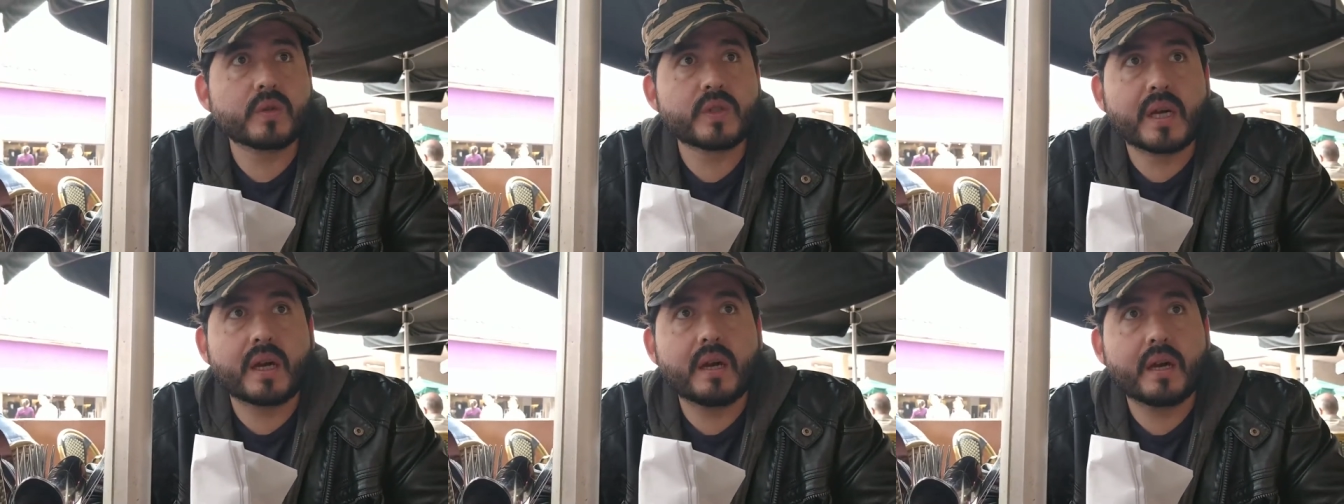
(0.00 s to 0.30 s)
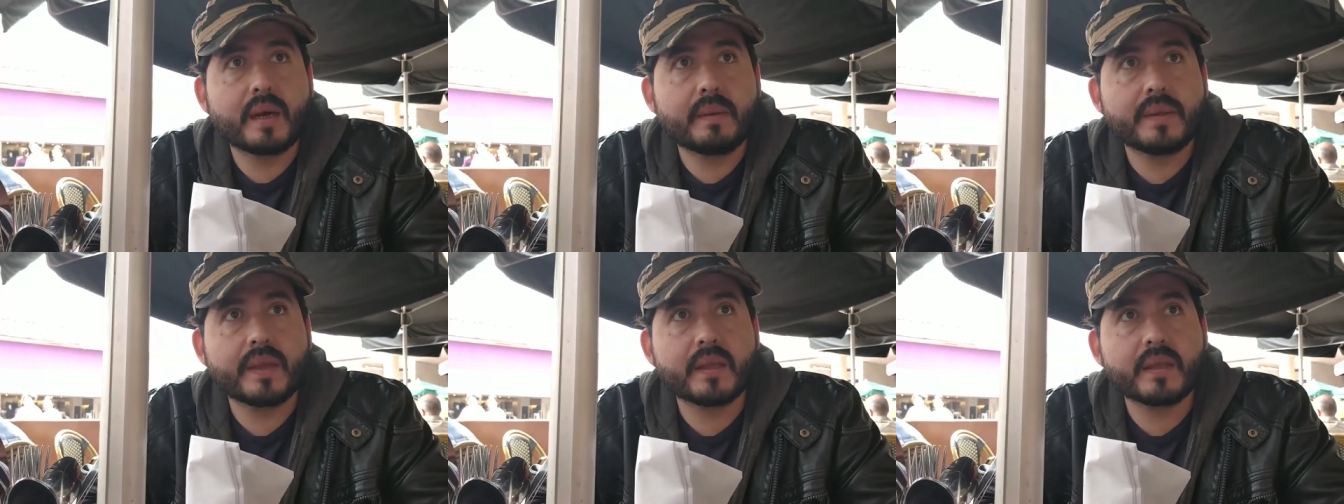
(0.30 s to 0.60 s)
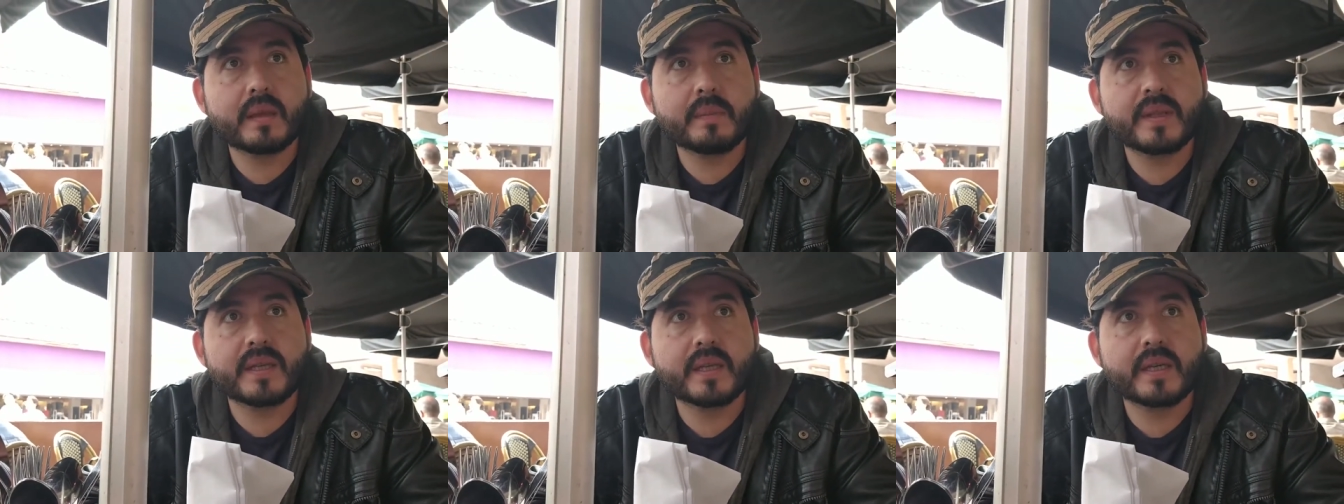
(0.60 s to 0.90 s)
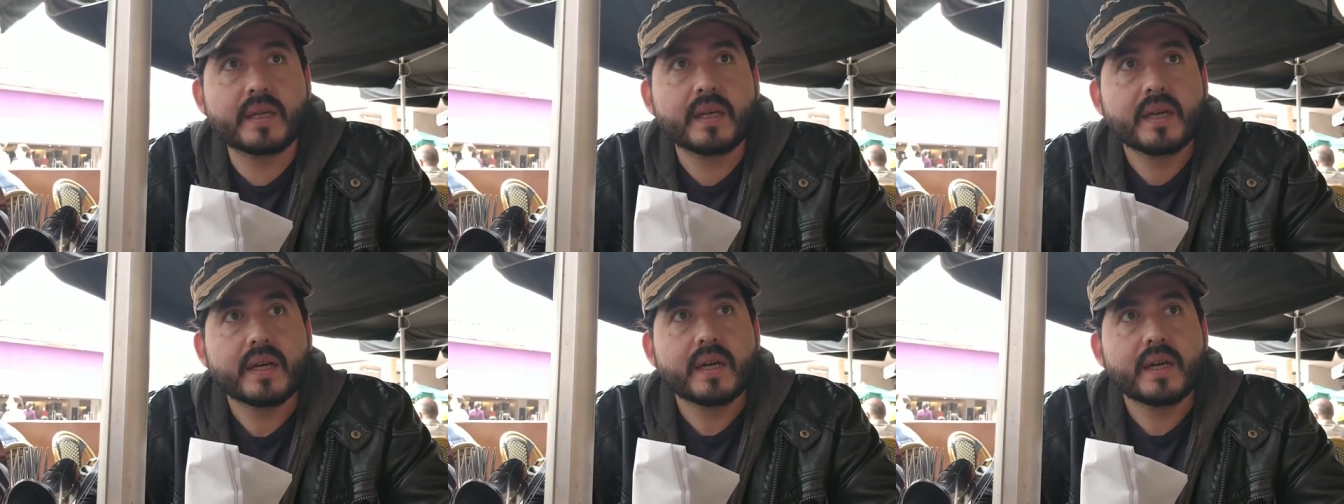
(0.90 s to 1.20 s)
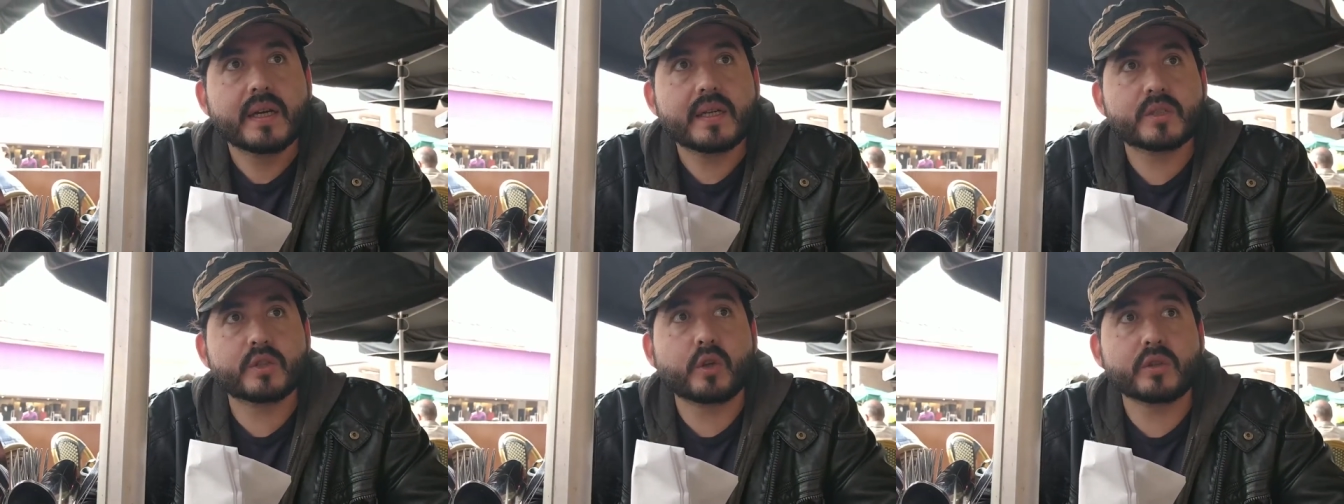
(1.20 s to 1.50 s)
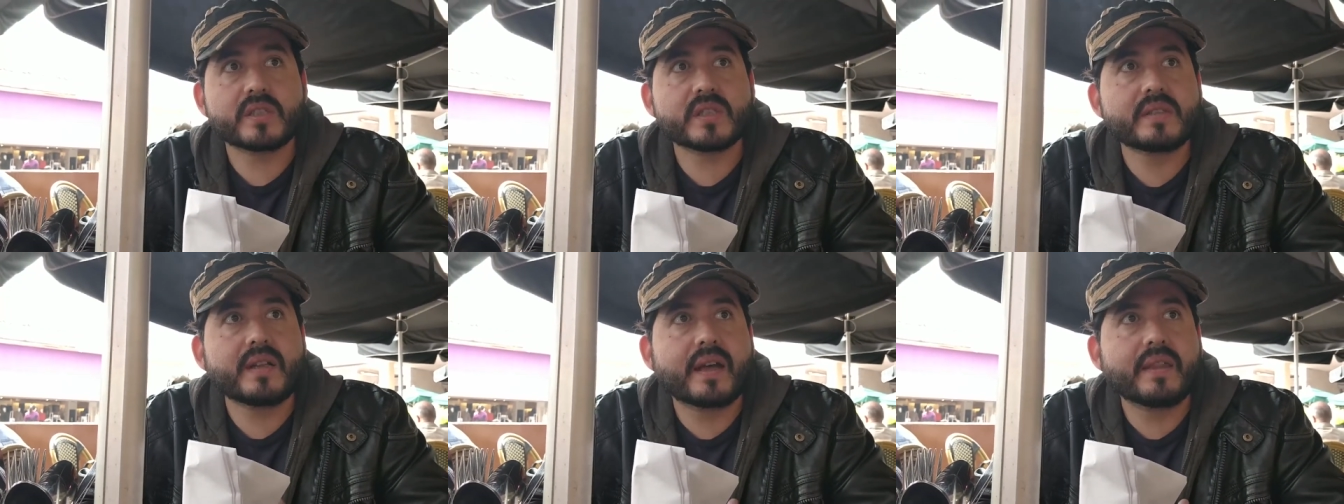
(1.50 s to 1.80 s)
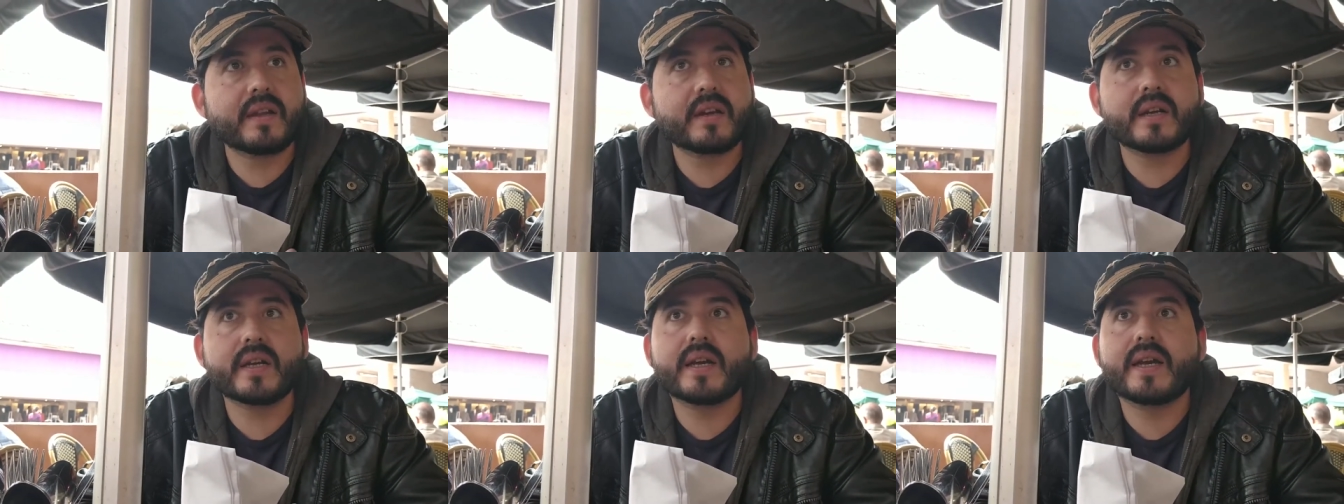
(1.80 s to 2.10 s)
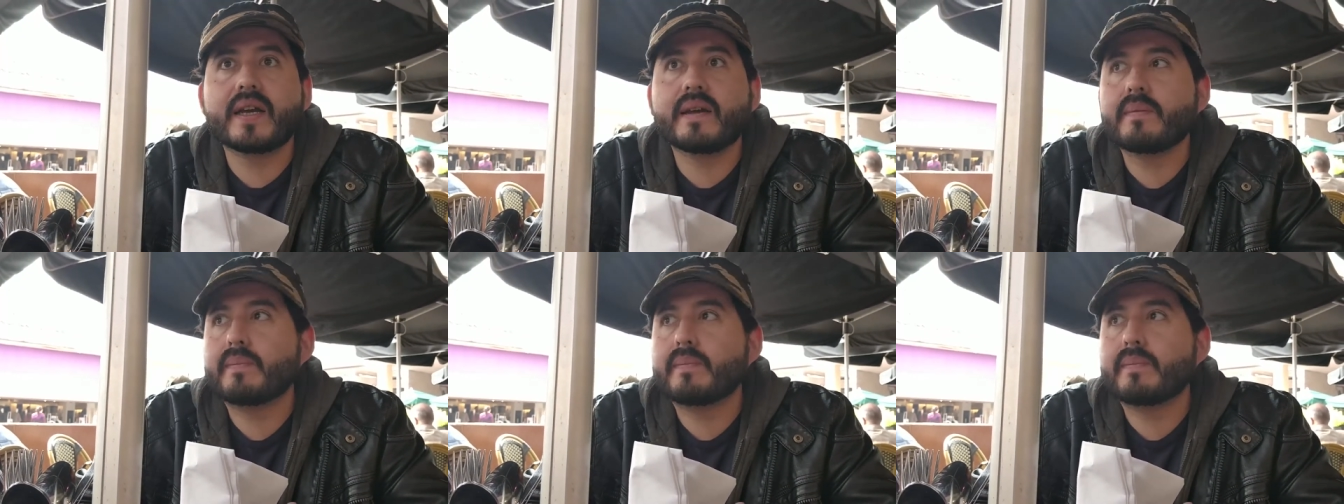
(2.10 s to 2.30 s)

O sea, evidentemente ah. Scott Snyder